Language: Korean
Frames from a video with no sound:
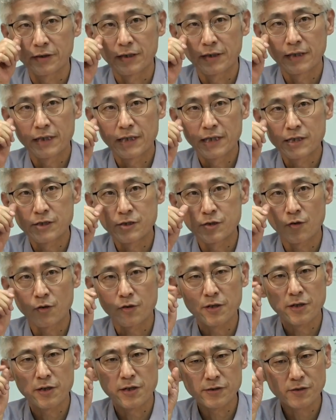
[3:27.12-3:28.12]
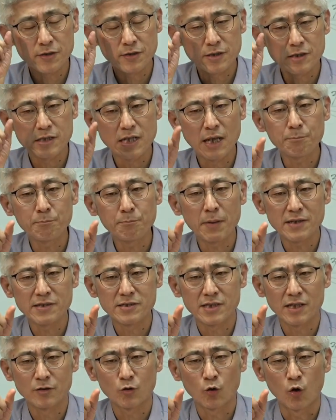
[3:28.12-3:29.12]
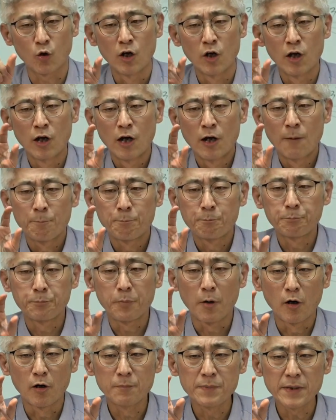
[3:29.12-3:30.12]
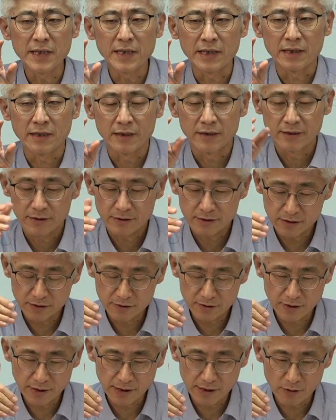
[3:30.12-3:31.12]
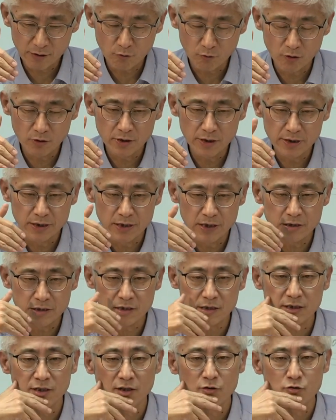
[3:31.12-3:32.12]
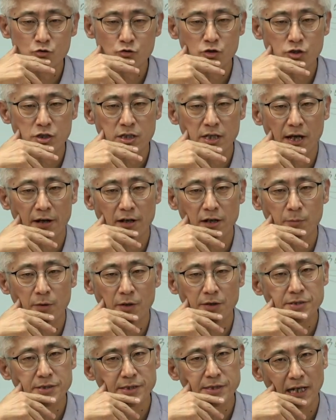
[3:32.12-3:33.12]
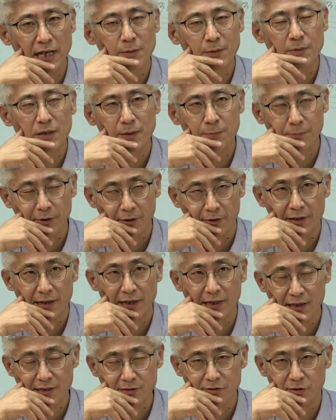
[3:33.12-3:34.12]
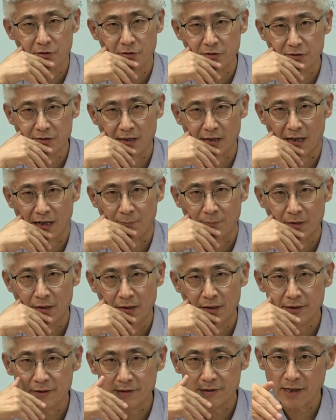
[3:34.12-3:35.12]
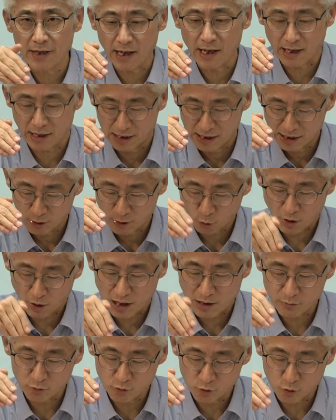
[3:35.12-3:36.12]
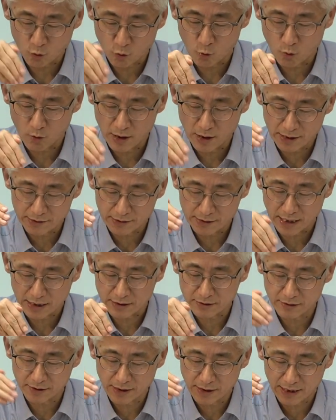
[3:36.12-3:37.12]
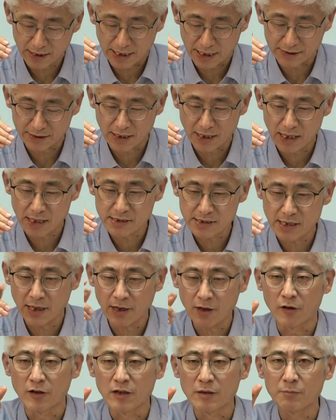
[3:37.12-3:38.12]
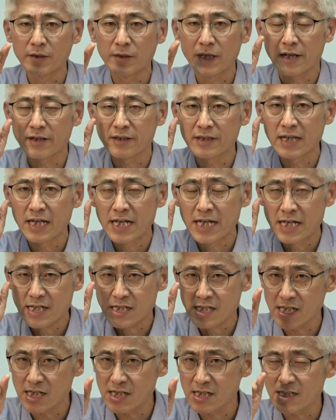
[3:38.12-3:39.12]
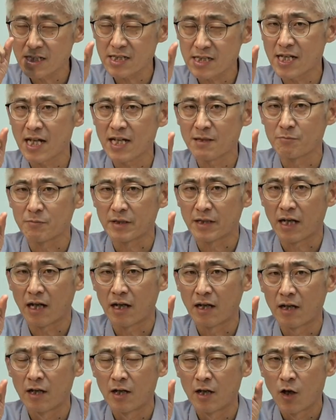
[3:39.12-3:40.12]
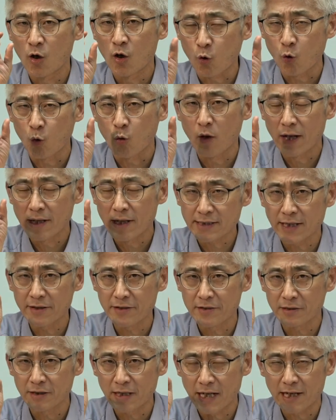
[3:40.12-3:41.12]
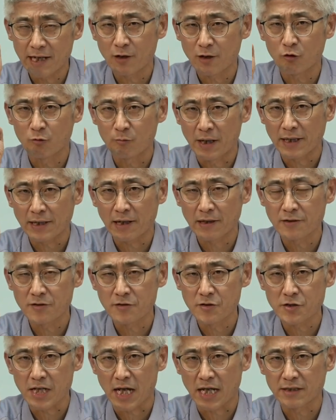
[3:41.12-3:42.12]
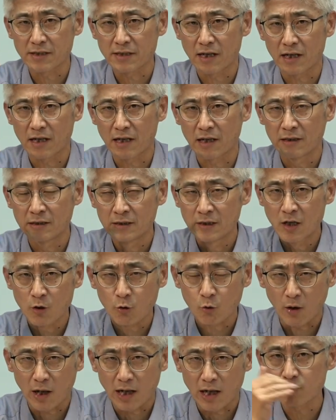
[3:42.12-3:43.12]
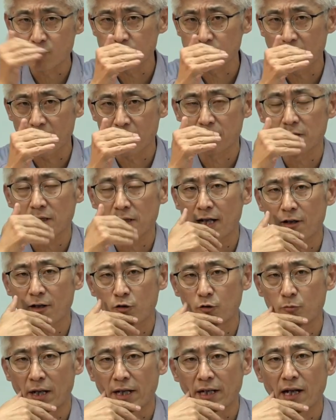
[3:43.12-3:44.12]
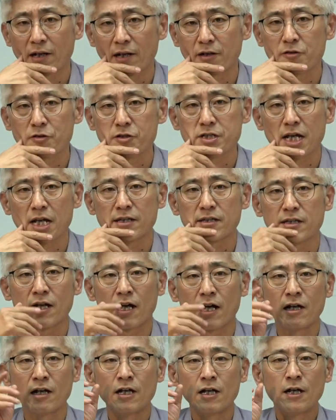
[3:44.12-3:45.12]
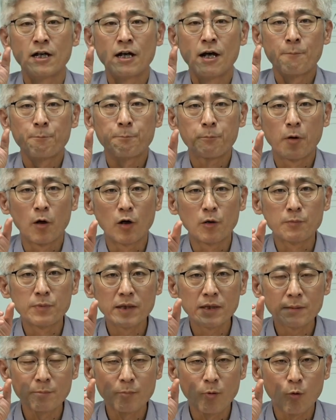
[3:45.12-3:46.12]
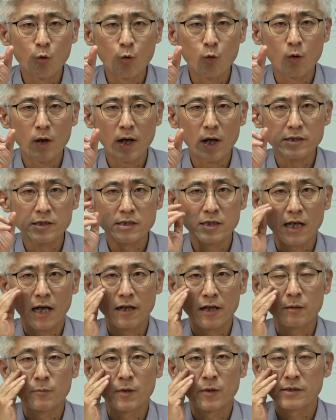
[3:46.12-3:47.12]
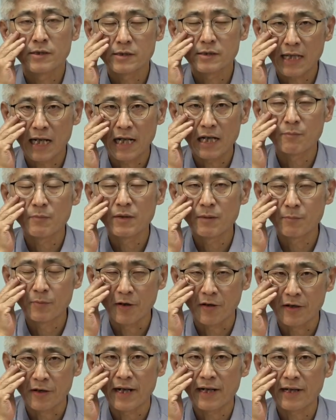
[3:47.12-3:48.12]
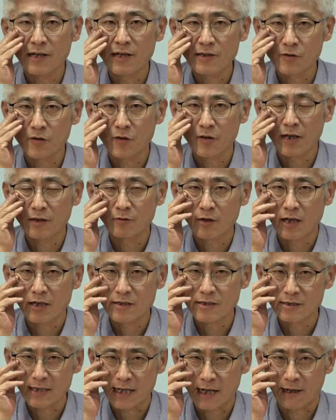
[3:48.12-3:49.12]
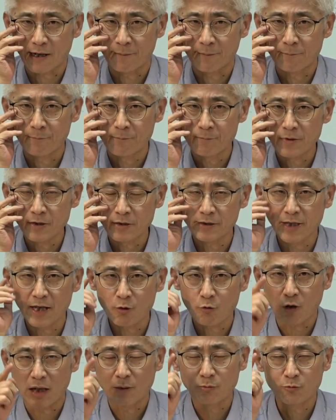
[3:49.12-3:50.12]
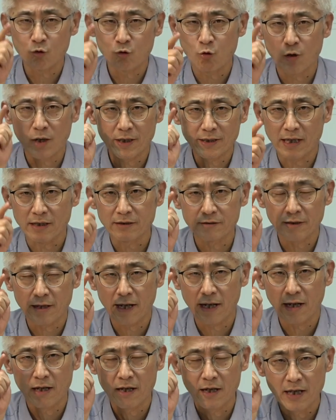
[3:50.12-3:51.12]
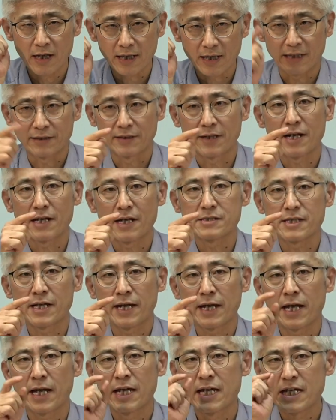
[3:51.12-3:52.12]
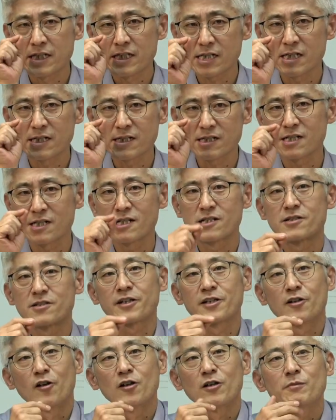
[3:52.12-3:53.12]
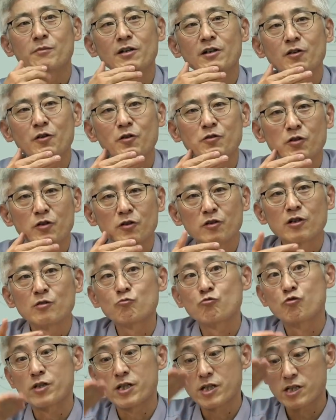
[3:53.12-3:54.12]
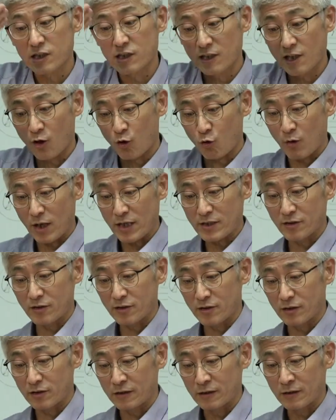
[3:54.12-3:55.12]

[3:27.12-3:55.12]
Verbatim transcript: 것이지요. 그래서 재판 제도, 법이 그들의 권리를 지켜주지 않으면 삶이 벼랑에 서는 사람, 그게 과부, 고아, 나그네, 가난한 자가 의미하는 실체입니다. 고아 사역을 하라고 말하는 것이 아니라, 과부 사역을 하라고 말하는 것이 아니라, 법이 보호하지 않으면 삶이 벼랑에 서게 되는 사람. 그게 과부, 고아, 나그네, 가난한 자의 실질적인 의미인 거죠. 그럼 우리 시대로 와서는